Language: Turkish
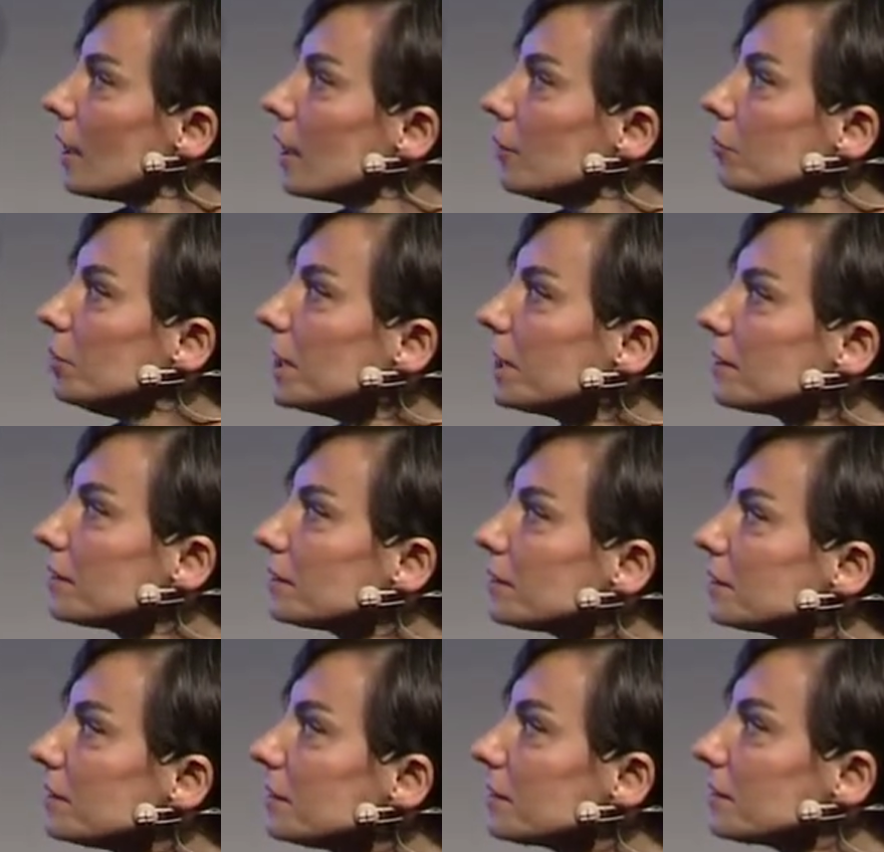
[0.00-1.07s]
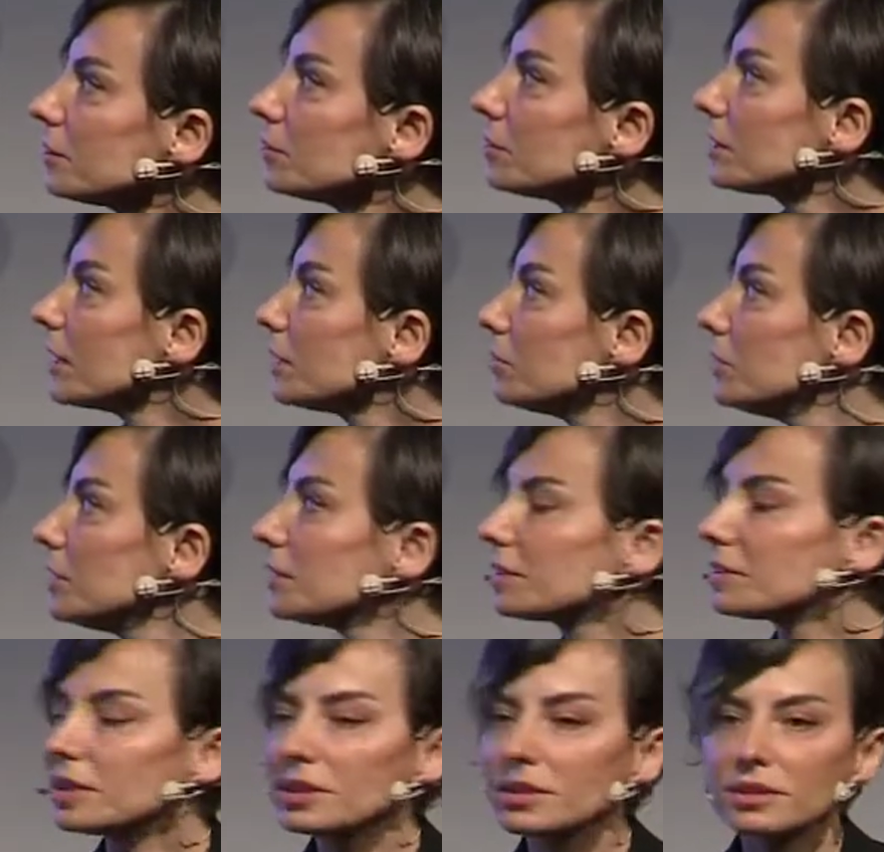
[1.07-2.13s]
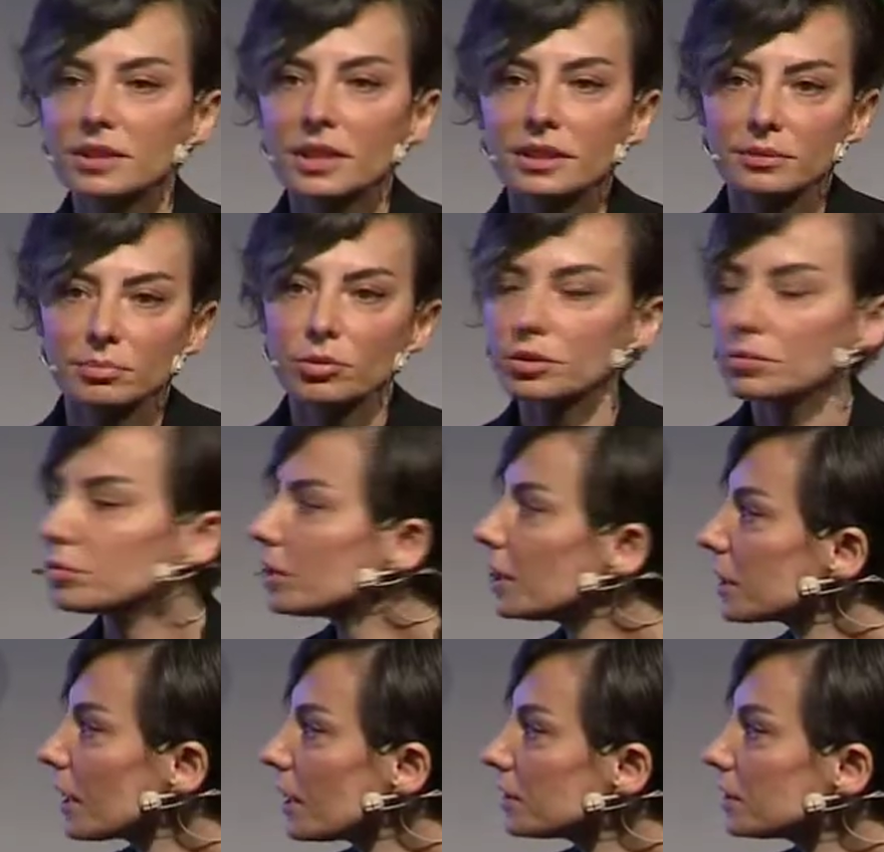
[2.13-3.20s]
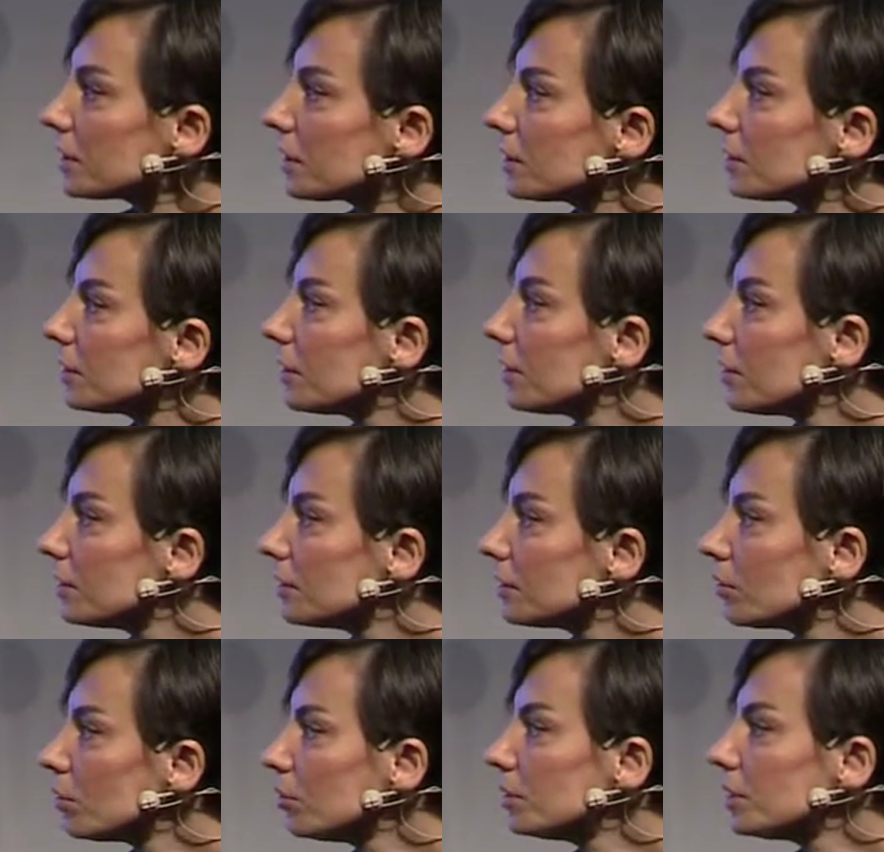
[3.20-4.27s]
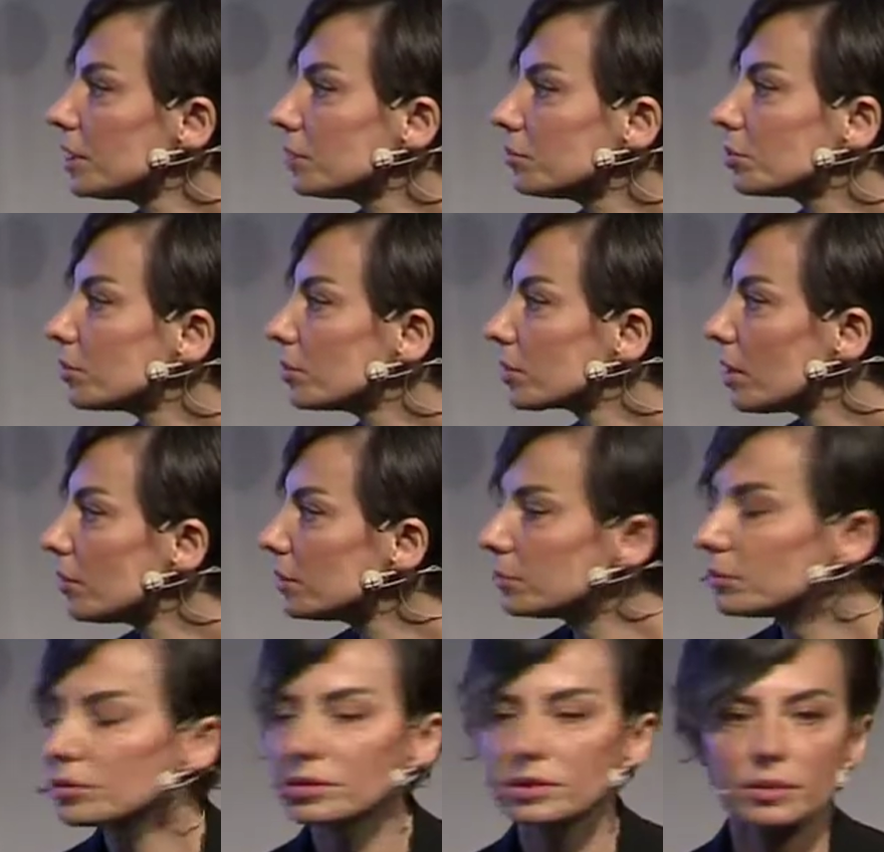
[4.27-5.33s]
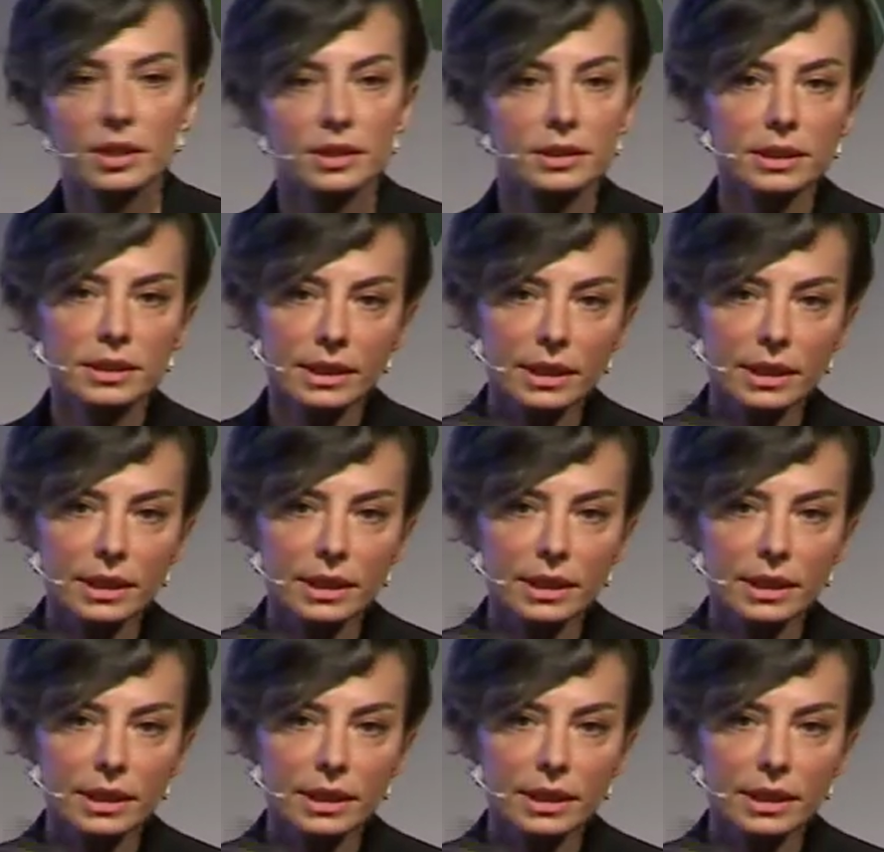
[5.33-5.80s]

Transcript: Big Data Systems Administration Expert bunlar gerçek iş ilanları, online programlama uzmanları.